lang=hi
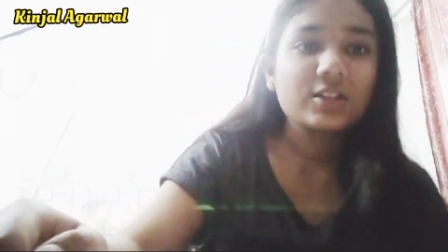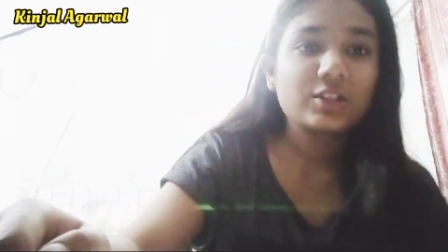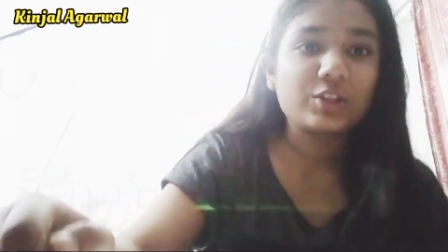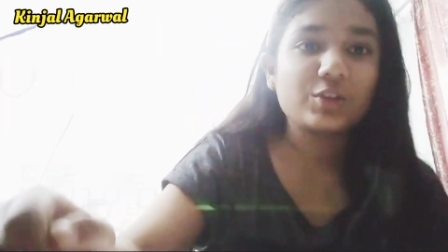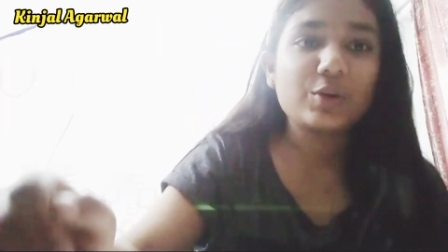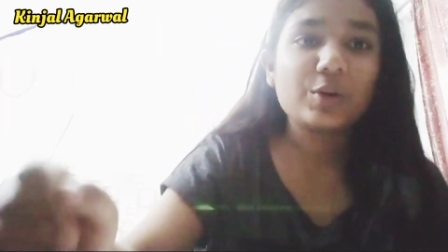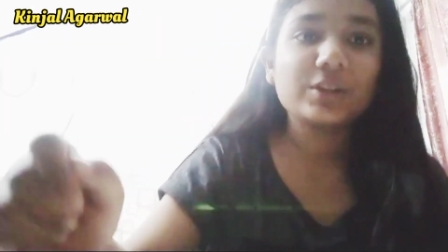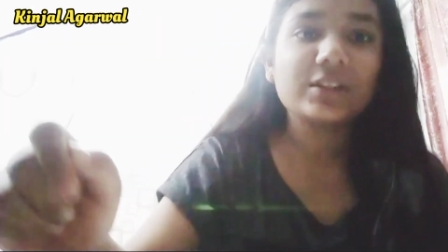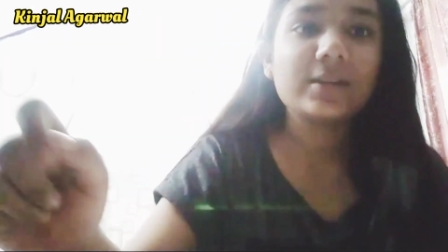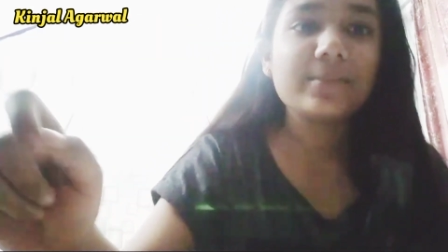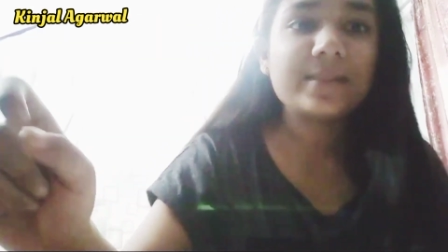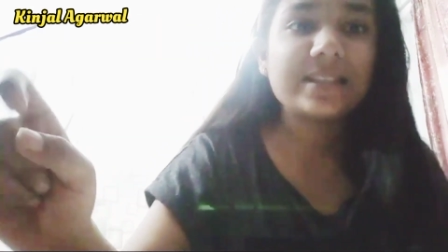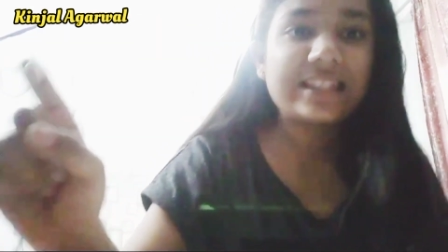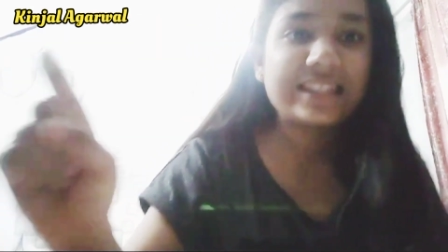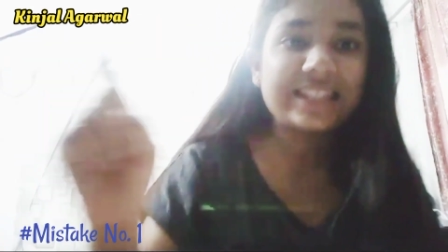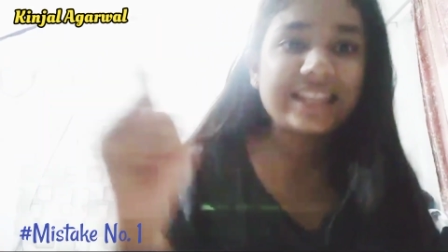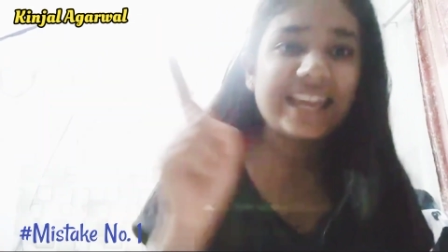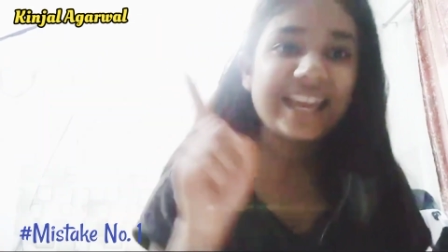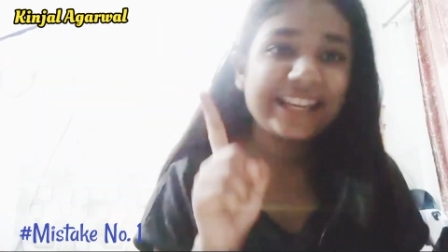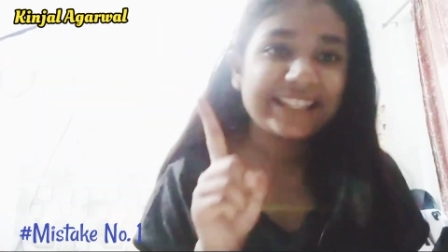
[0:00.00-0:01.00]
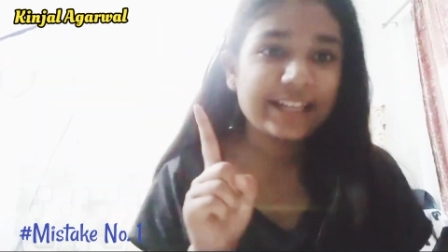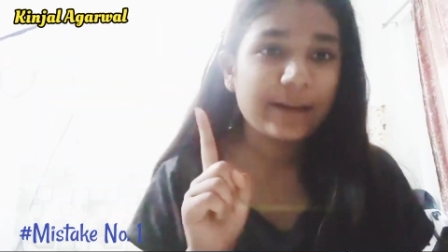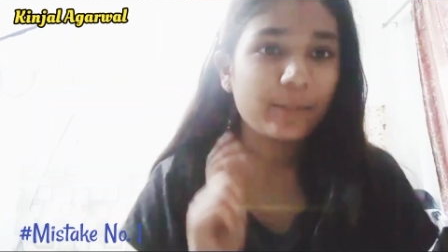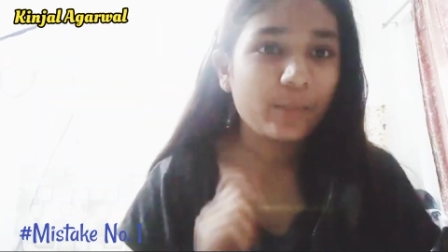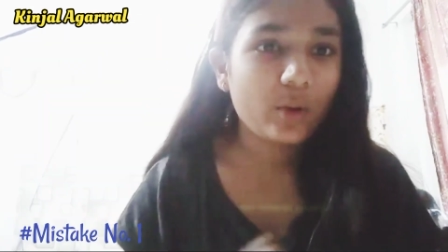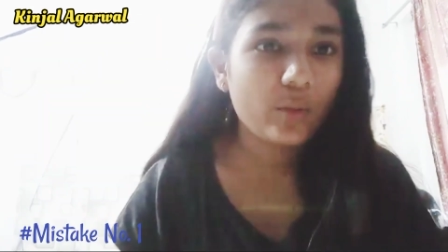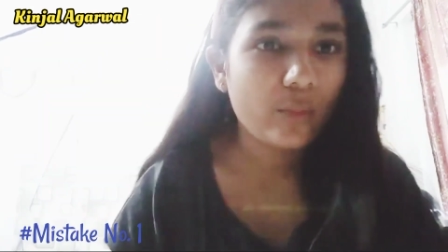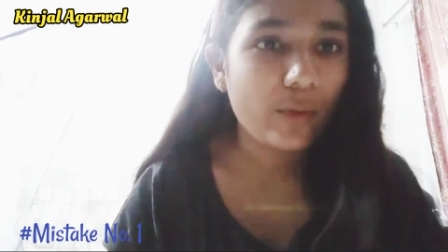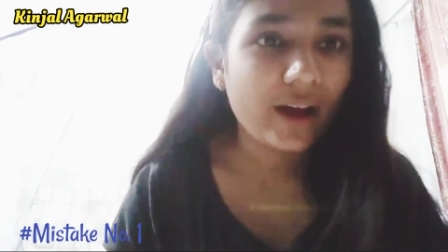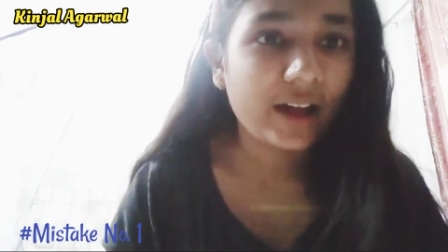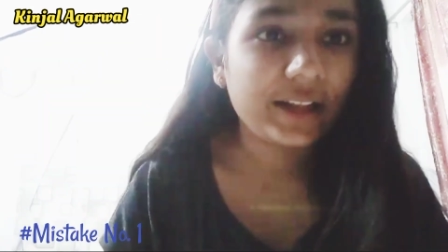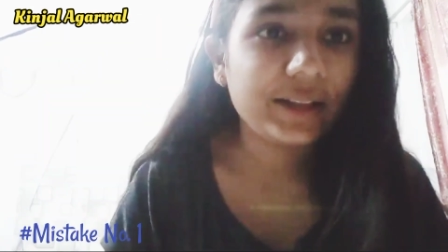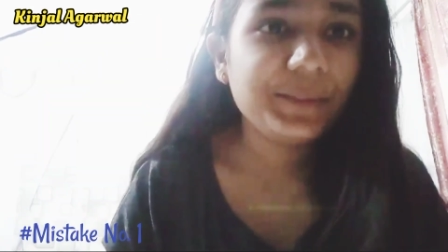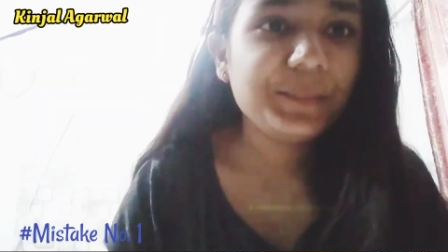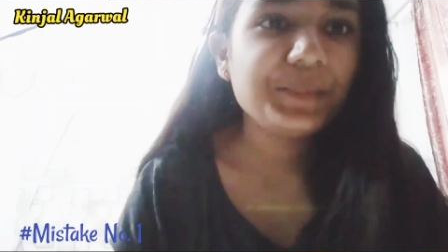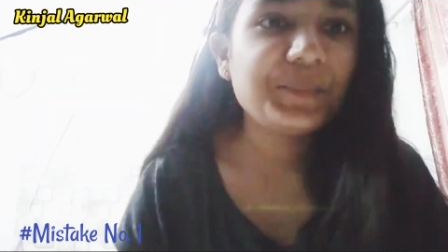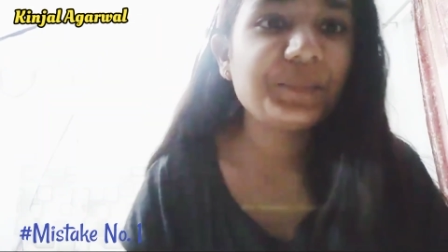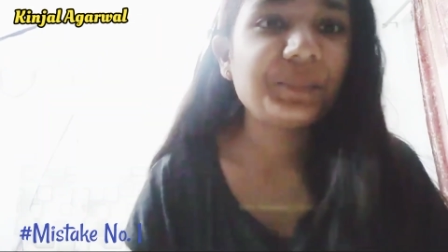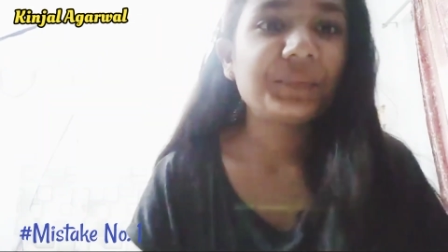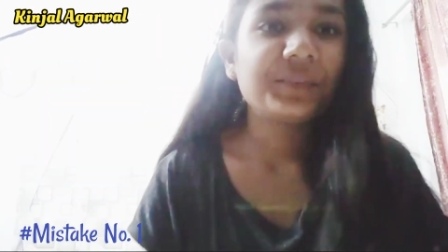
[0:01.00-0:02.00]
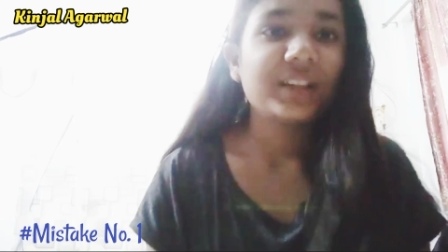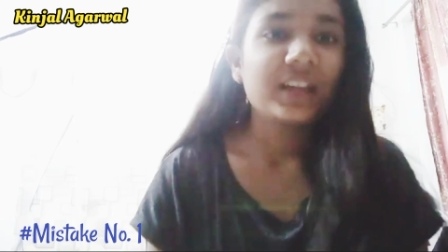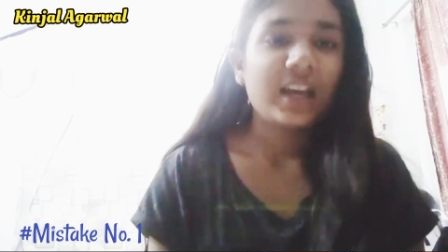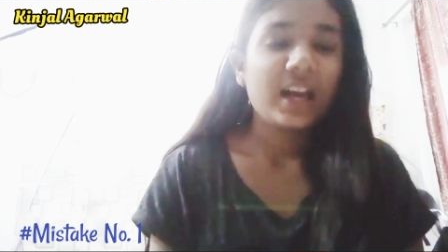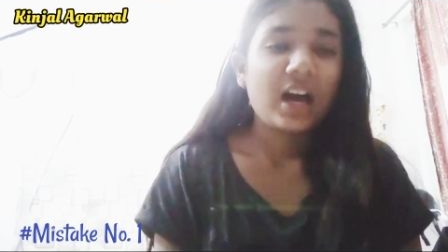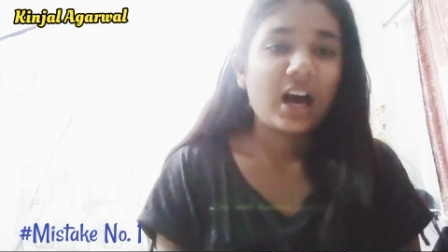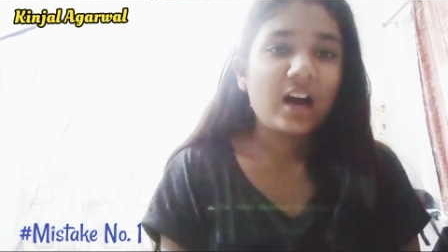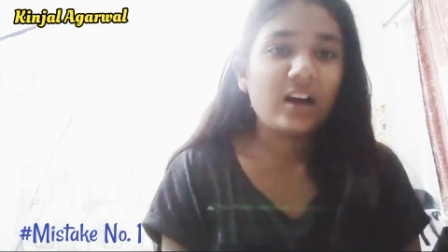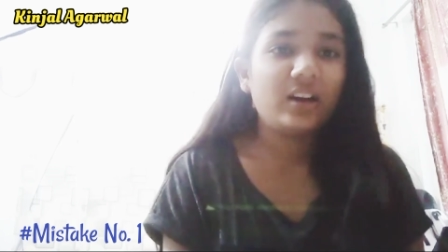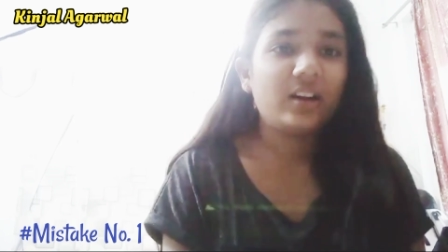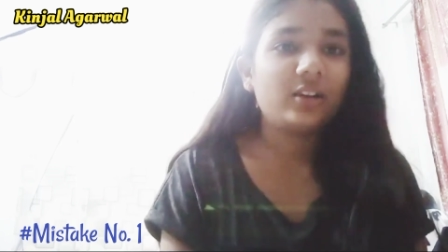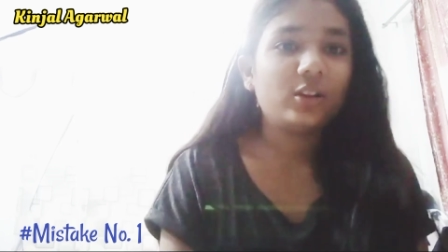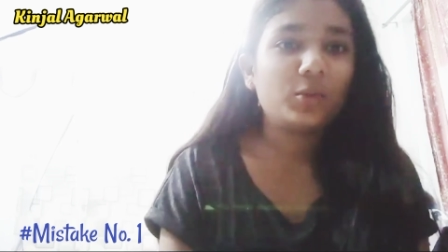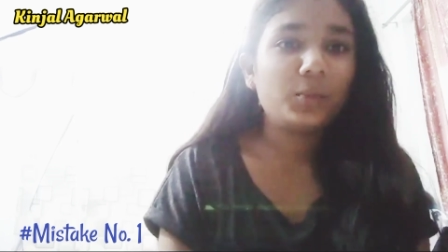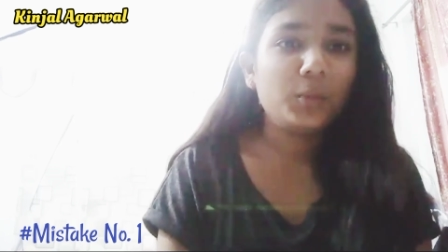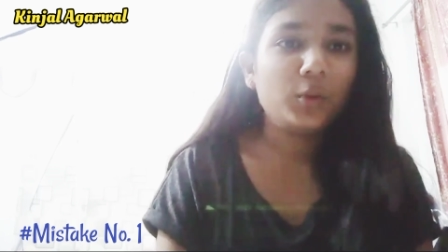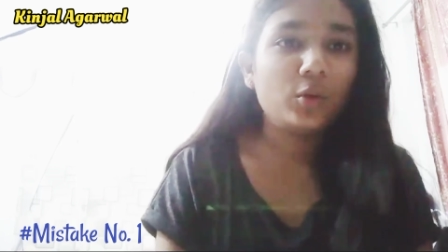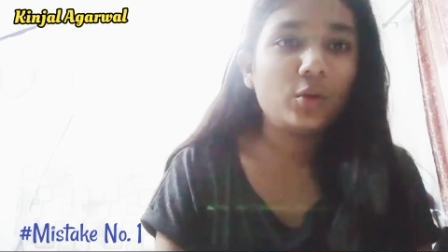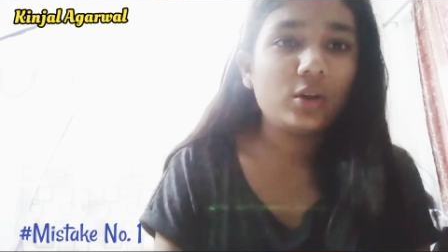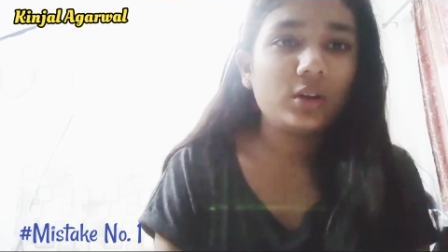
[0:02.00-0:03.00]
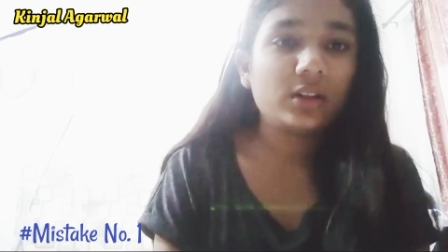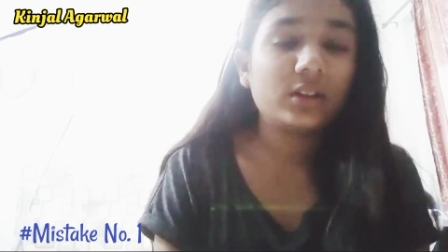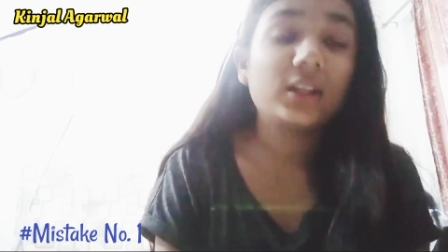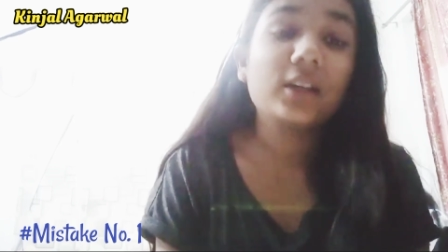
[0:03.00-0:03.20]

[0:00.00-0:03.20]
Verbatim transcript: सो द मिस्टेक नंबर वन अगर तुम लोग